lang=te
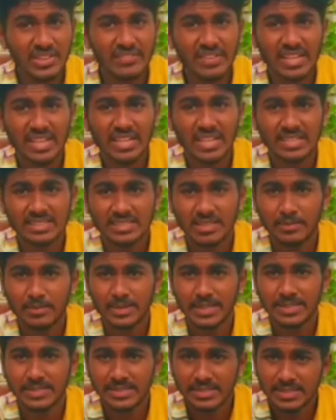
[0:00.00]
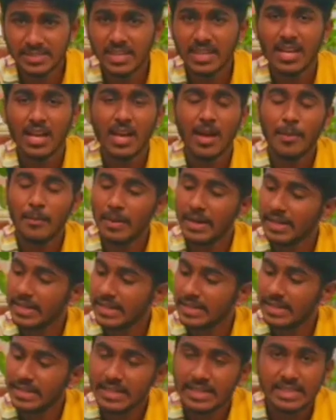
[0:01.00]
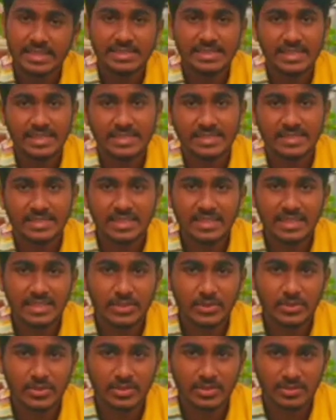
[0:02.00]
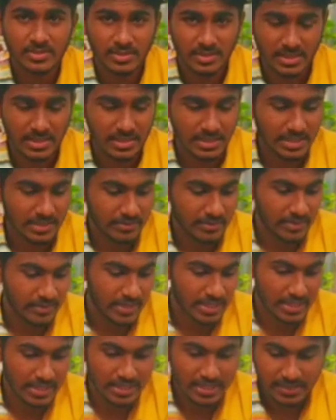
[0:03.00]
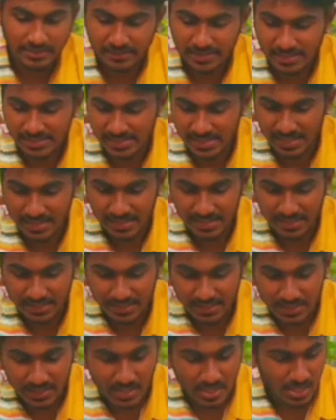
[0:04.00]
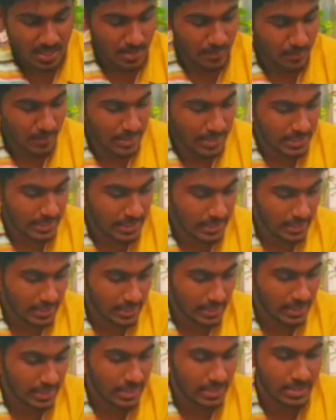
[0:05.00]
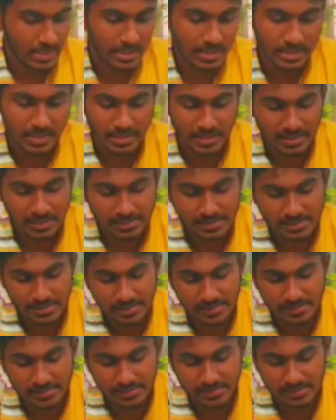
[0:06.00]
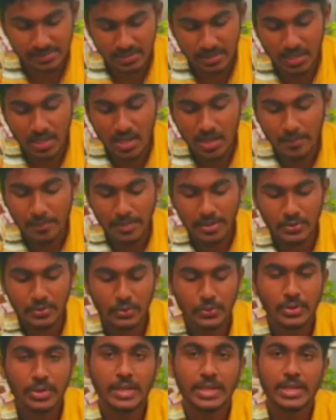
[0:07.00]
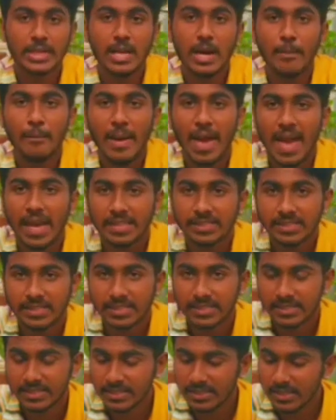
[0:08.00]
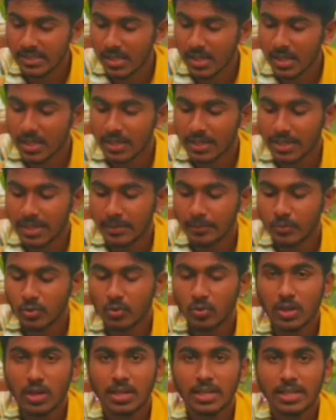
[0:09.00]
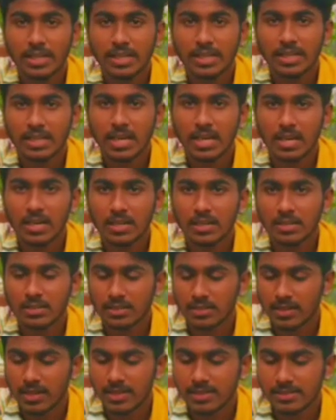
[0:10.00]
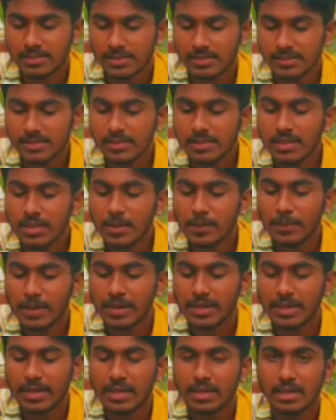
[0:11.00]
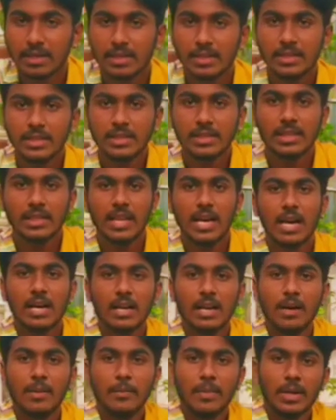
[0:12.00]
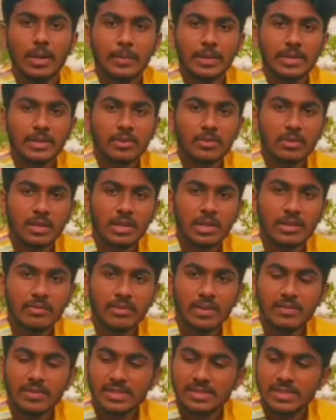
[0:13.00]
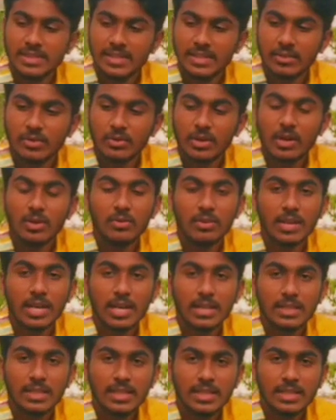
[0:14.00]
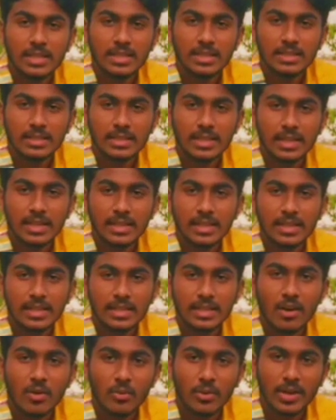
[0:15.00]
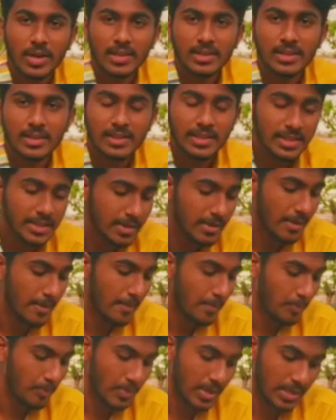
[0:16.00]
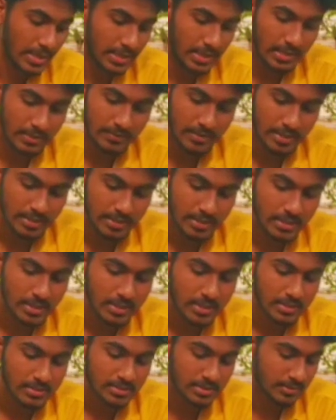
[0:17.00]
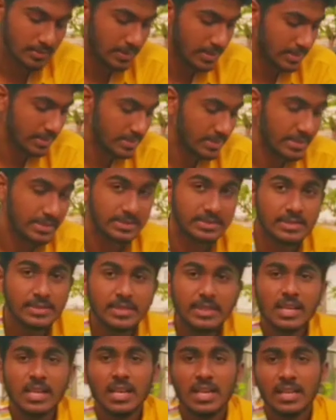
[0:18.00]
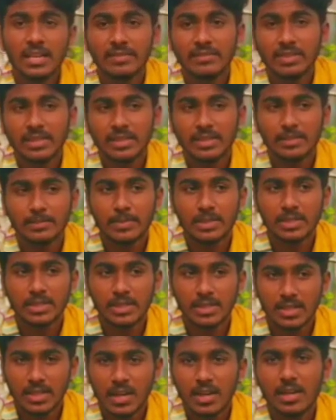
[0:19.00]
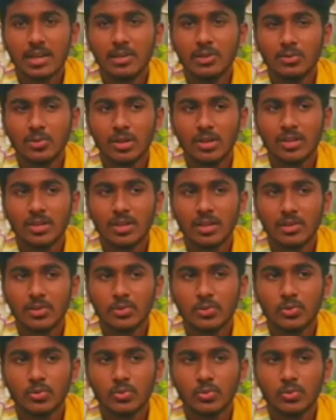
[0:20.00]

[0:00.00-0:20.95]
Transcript: ఇవి క్లస్టర్ బీన్స్ మరి ఈ సీడ్స్ని నేను ఈ గివ్ అవేలకి వేశానండి మరి ఈ సీడ్స్ మీకు నీట్గా ప్యాక్ చేసి నేమ్ కూడా నీట్గా రాసేసి పెట్టానండి ఇలాగా మన ప్రతి ఒక్క గివ్ అవే సీడ్ కూడా ఉంటుంది ఇంతే నీట్గా ఉంటుందండి మరి ఇవైతే క్లస్టర్ బీన్ సీడ్స్ ఇవి మట్టికాయలు అంటారు